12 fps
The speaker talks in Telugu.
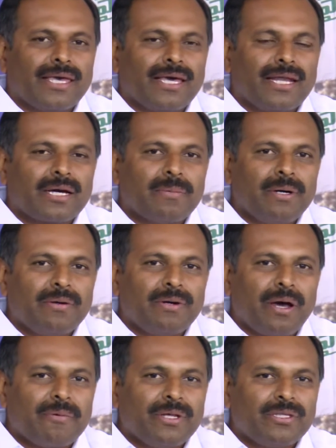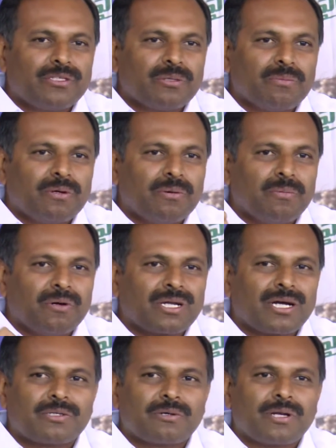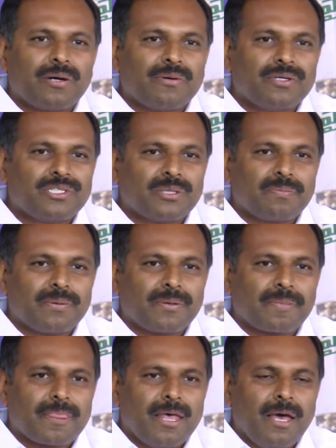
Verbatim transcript: ఏ రకమైనటువంటి అవినీతి సొమ్ము నువ్వు మూట కట్టుకున్నావు అని చెప్పి